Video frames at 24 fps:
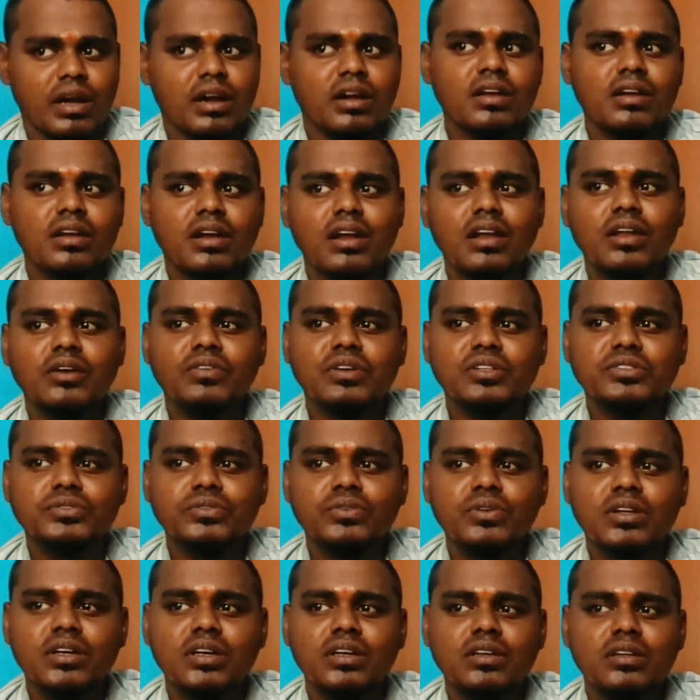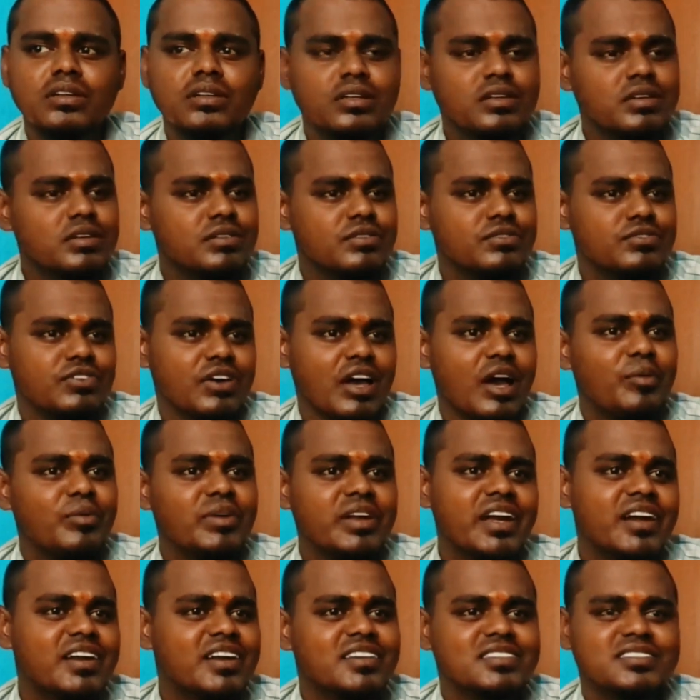படம் நல்ல வசூல் ஃபேமிலி
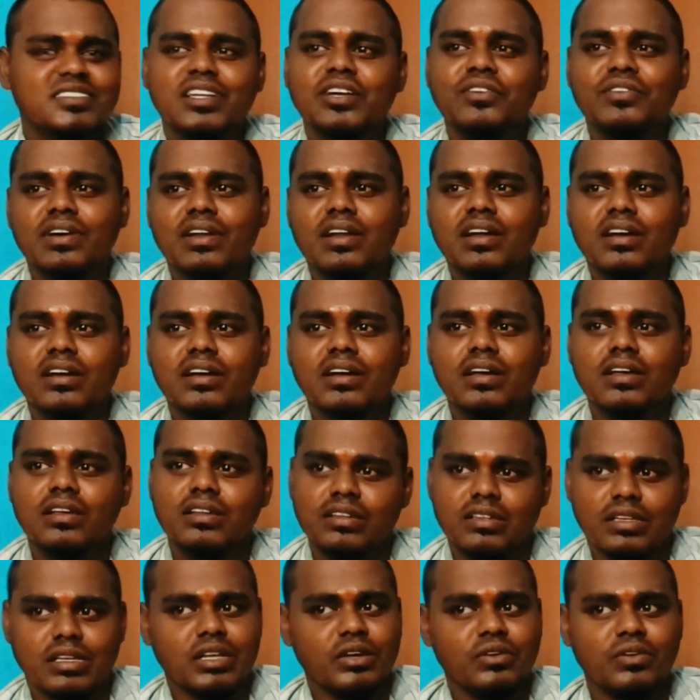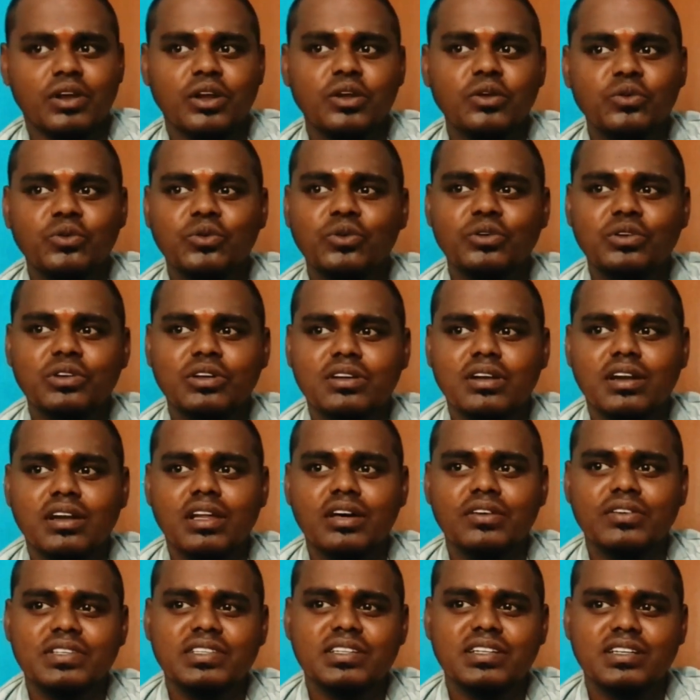ஆடியன்ஸ்லாம் வராங்க இன்னைக்கு வர நல்ல கூட்டம்
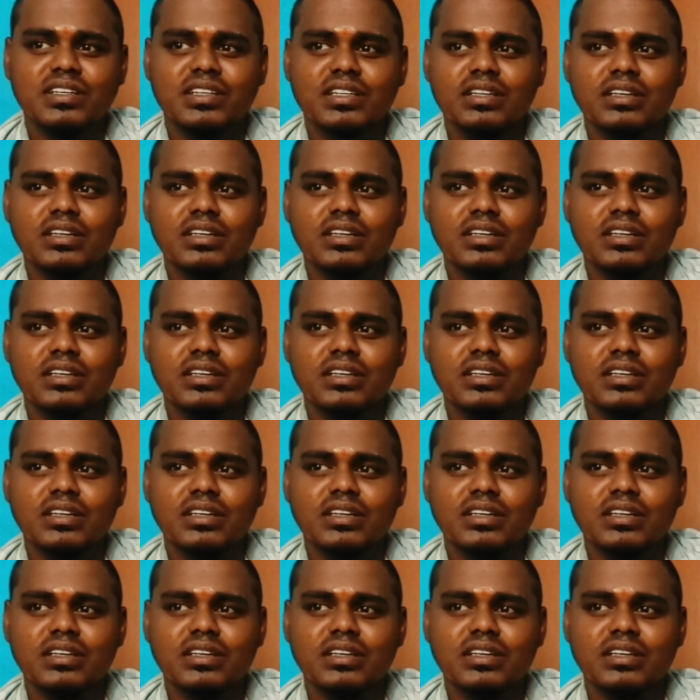வருது